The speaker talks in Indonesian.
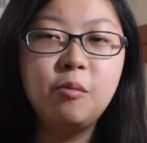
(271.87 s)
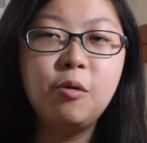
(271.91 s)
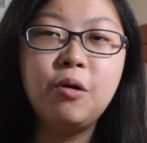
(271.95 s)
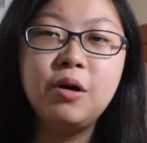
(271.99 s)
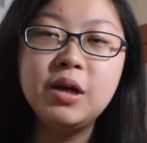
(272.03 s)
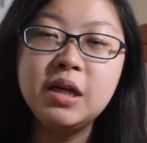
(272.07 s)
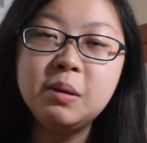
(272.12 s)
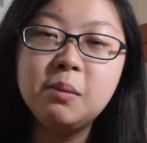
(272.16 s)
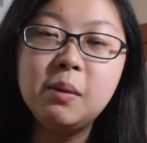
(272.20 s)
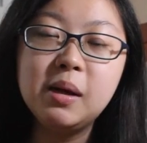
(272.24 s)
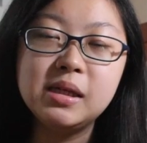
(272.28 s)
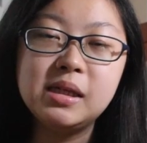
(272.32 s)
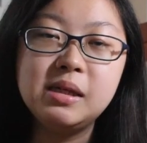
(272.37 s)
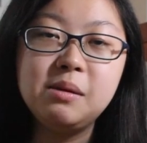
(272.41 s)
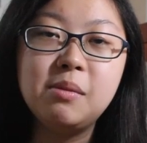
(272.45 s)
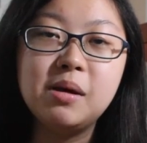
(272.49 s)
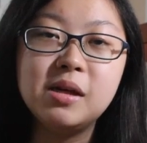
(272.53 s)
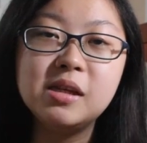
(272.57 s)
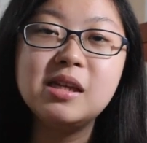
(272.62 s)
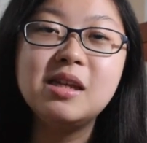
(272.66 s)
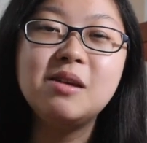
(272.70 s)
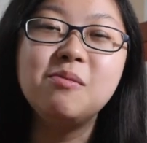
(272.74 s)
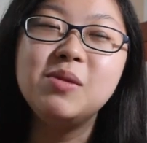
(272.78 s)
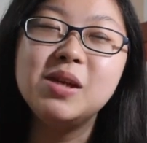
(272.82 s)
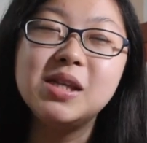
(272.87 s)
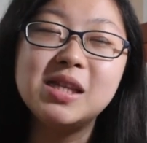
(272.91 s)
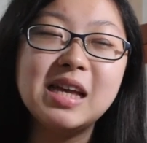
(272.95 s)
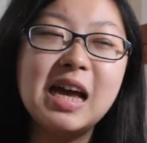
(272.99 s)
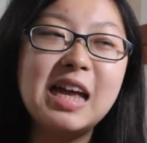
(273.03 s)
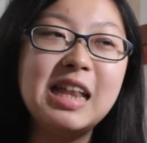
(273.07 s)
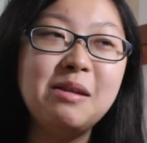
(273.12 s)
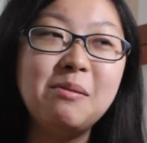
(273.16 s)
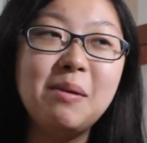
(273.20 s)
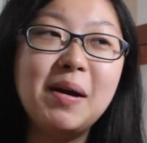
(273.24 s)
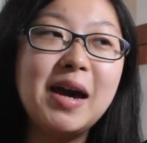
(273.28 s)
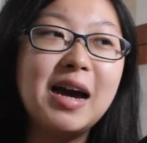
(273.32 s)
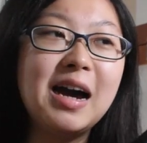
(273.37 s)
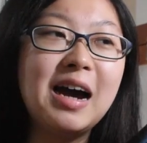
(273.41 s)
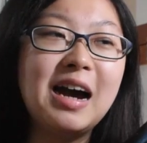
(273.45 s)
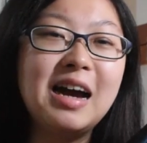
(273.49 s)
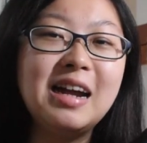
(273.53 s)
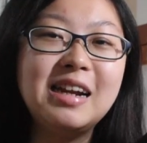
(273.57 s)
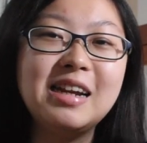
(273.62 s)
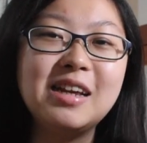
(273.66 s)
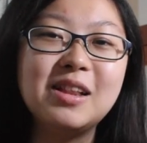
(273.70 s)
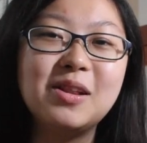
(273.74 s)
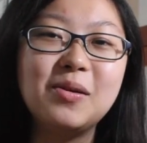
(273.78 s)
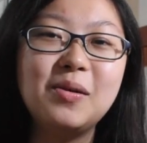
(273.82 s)
pokoknya masih masih bisa
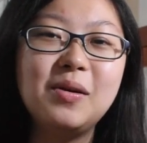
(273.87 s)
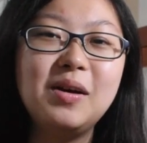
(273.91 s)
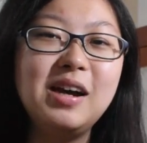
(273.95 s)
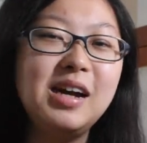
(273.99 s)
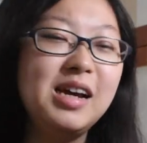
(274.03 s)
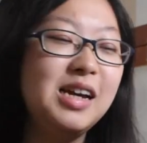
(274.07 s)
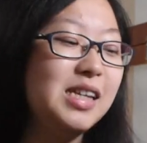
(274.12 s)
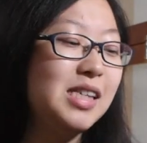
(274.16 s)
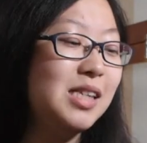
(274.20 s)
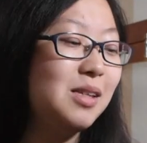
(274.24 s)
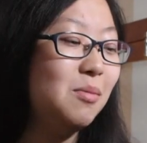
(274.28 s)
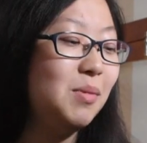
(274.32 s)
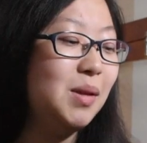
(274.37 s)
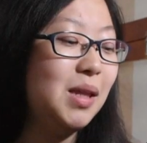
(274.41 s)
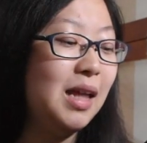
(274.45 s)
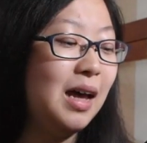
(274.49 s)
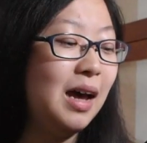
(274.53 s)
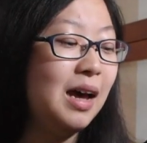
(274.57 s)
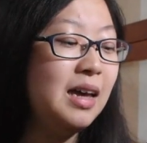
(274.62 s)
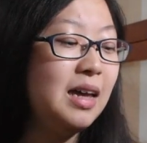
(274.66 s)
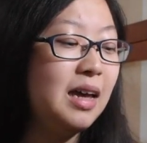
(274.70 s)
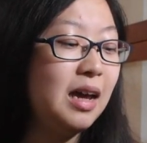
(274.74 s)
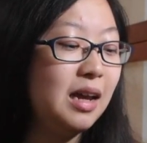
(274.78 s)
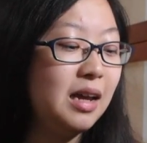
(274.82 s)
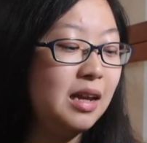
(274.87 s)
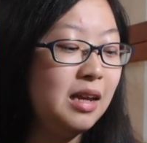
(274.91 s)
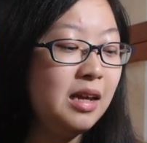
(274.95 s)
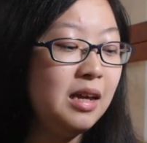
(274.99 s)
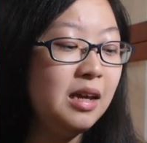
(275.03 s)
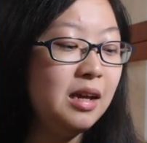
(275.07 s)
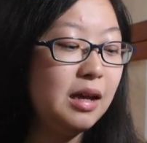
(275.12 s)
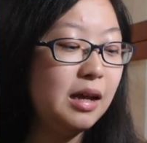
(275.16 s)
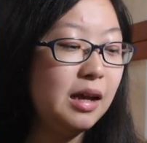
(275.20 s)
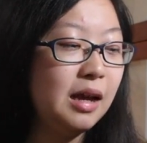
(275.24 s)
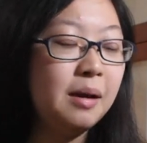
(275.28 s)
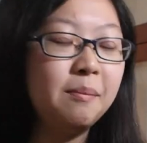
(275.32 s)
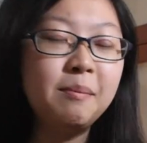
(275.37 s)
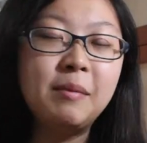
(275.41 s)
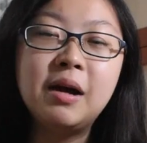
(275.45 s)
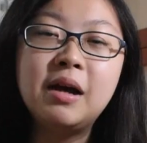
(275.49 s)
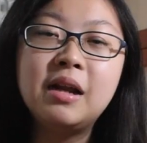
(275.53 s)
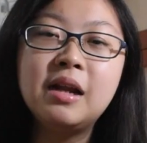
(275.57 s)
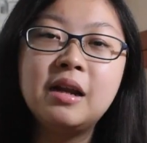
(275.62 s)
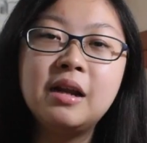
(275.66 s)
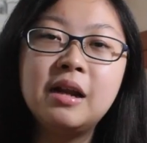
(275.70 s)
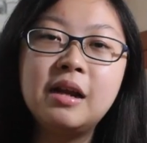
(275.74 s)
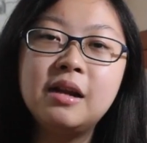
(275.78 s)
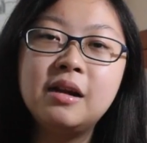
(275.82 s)
dibayangkan gitu. Sementara yang ini
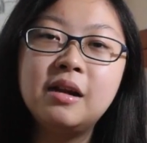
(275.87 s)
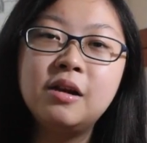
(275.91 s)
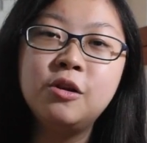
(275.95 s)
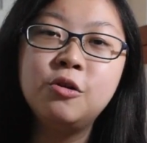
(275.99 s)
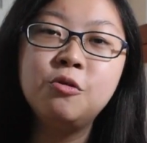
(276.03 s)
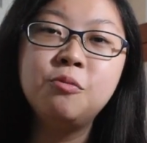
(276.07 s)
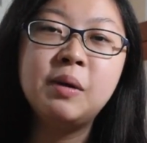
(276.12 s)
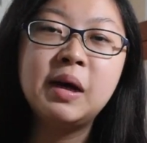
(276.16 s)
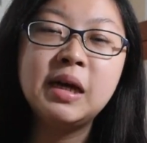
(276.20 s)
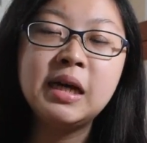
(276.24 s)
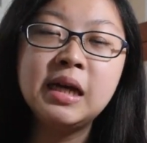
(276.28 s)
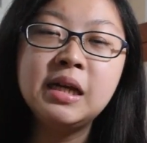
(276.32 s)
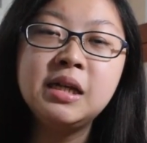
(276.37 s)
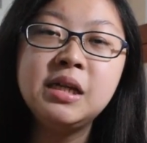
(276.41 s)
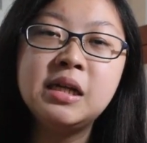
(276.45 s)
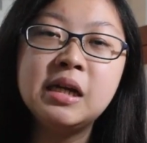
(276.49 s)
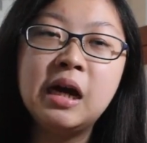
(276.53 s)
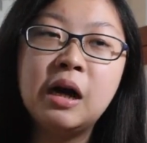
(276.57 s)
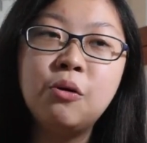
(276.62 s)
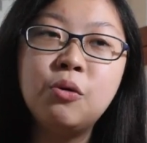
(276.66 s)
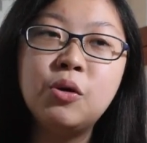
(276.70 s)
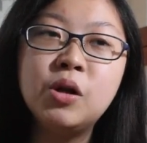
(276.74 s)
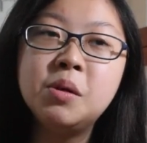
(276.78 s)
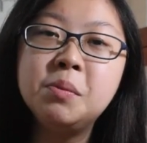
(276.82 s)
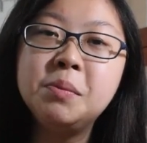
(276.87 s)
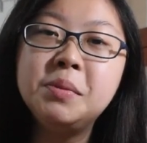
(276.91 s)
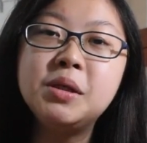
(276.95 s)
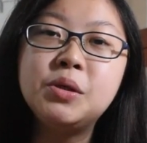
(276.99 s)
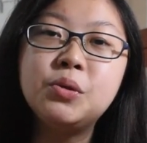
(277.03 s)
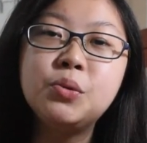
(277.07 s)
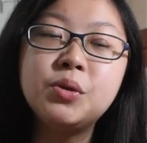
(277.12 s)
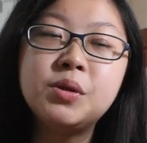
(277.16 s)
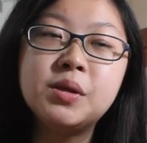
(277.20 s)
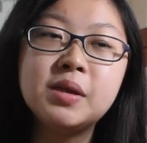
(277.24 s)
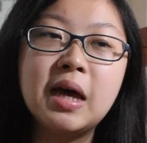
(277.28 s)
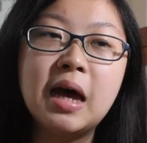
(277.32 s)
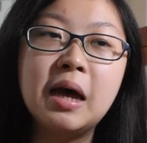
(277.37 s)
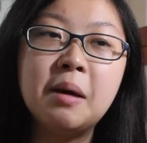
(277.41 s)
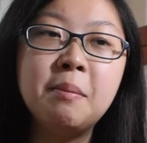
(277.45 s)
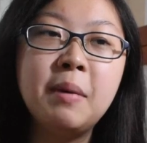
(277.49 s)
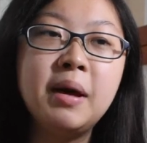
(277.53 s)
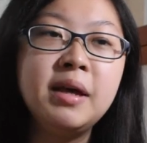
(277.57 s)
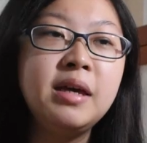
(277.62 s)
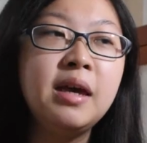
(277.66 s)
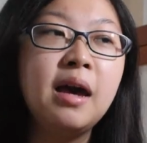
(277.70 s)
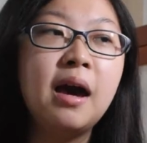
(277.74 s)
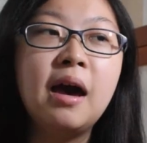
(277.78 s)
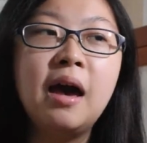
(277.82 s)
emang lumayan jauh lebih susah
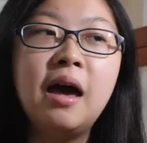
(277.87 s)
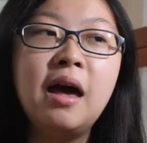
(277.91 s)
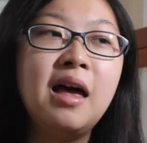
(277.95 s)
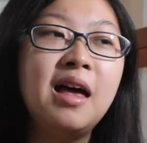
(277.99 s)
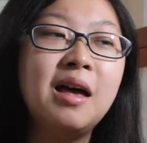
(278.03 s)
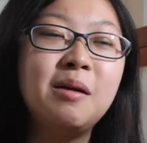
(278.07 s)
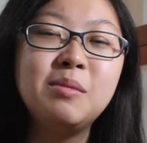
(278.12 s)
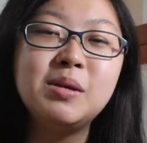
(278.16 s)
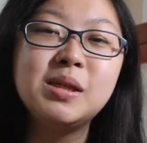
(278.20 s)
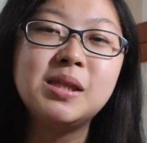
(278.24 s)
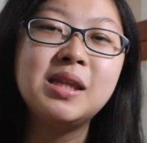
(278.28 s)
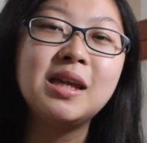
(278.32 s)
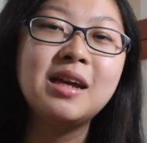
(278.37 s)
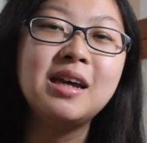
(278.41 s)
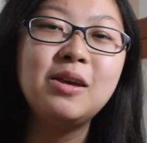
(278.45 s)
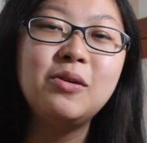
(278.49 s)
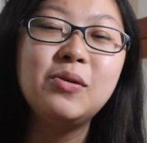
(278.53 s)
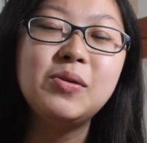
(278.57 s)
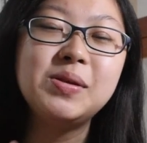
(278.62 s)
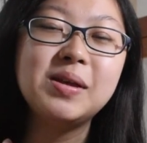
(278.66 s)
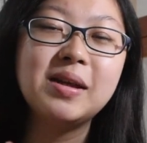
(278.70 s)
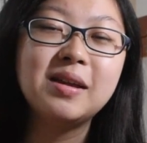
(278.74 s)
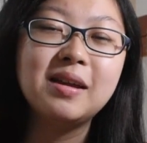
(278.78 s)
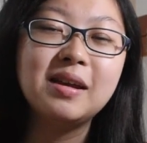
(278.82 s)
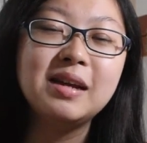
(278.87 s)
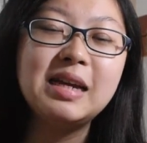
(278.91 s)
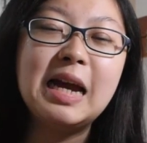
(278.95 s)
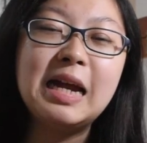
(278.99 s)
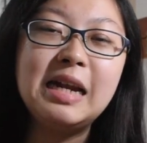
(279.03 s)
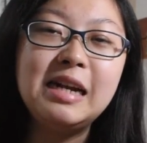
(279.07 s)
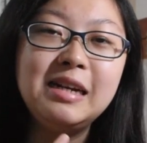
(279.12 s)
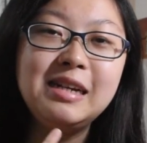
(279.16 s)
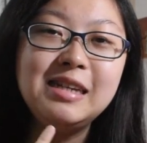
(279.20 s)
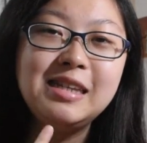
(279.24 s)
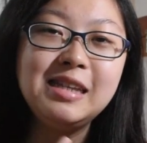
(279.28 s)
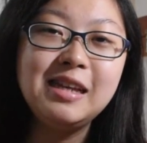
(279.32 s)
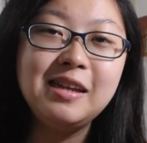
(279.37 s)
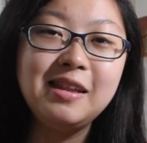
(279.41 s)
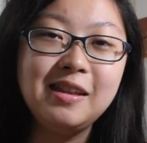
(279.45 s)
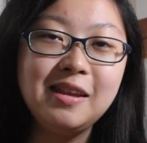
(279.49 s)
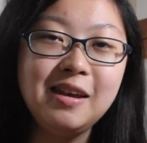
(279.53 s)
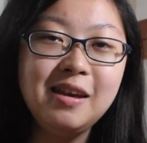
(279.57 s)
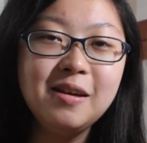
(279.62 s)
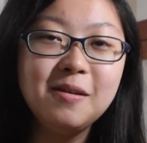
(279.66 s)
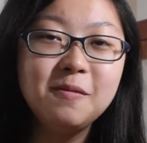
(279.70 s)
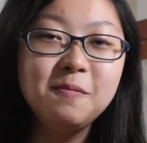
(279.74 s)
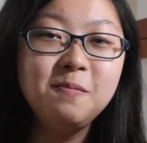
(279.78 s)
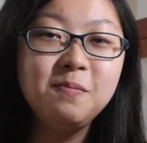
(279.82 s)
banyak hal-hal misterius yang terjadi di
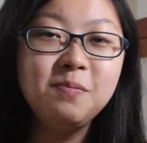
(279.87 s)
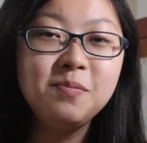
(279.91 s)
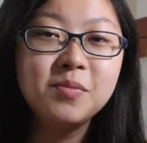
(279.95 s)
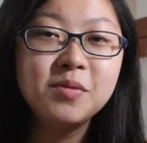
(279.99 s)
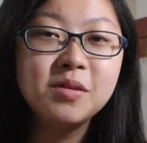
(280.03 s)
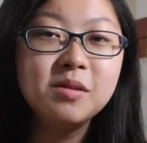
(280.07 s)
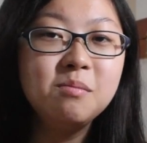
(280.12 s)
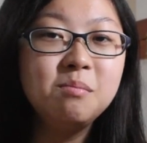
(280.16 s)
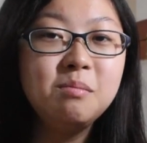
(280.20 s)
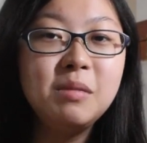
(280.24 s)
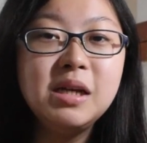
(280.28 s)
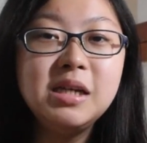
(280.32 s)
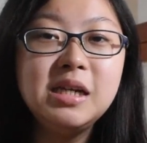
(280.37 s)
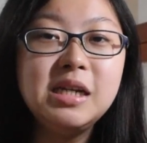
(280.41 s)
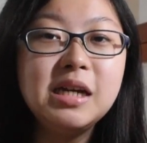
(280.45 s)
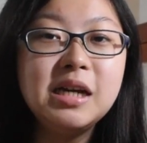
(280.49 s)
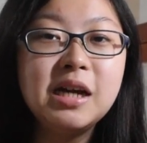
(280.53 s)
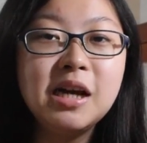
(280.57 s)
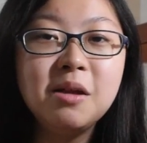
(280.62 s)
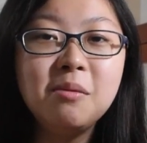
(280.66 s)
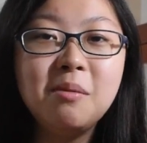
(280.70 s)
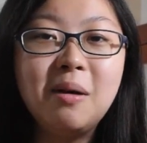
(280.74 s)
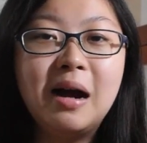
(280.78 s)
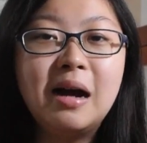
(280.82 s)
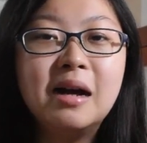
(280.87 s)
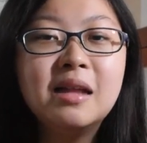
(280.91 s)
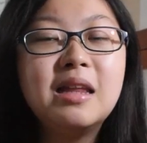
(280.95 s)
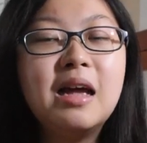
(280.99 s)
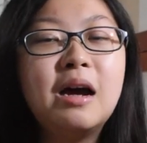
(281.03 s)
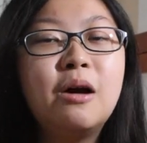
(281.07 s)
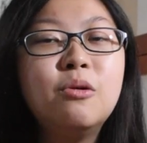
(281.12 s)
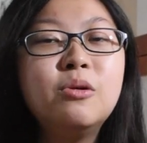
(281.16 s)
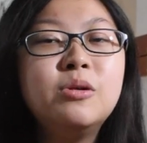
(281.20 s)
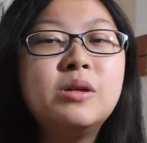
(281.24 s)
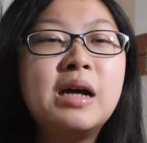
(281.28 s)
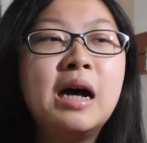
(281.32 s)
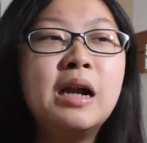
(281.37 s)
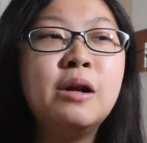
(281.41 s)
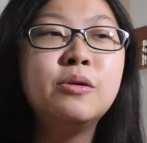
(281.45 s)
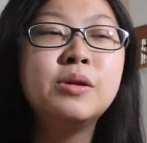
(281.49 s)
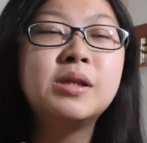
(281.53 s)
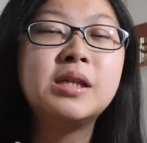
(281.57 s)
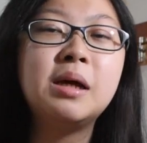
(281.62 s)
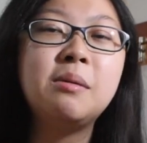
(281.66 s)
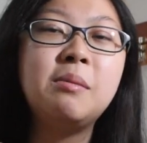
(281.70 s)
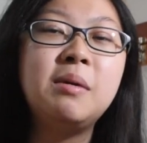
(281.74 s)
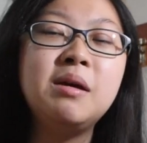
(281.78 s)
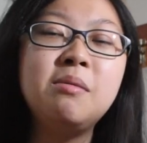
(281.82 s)
sini magical banget aku
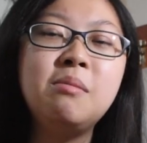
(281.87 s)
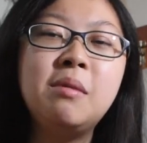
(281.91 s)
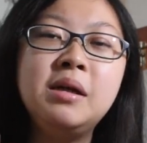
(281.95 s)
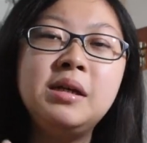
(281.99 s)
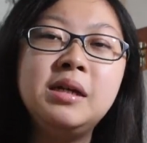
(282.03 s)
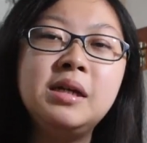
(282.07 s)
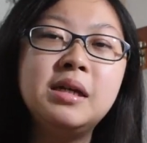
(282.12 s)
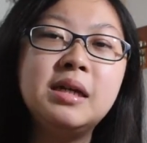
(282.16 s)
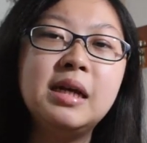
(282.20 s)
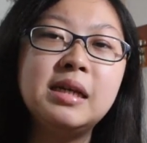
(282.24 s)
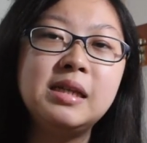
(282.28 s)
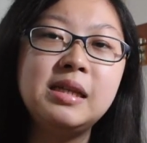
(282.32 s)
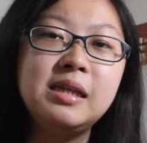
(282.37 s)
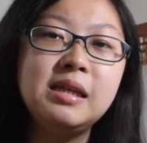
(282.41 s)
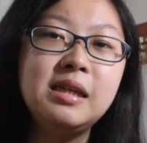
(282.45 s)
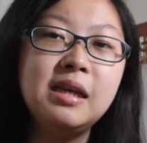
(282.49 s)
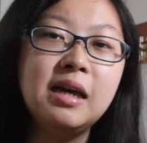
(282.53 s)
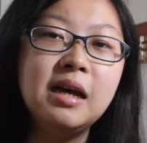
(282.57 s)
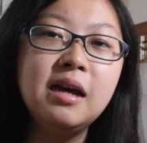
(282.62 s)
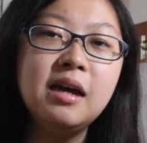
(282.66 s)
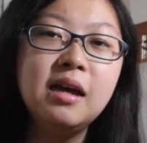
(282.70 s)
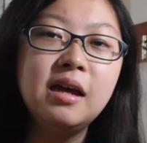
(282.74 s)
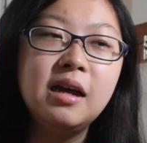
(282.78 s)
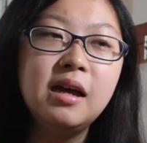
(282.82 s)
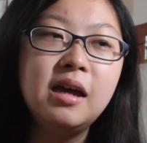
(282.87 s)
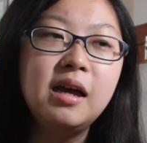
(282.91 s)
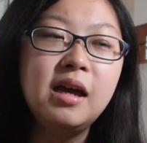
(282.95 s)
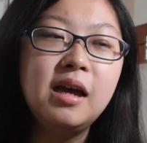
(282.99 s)
salut sama imajinasinya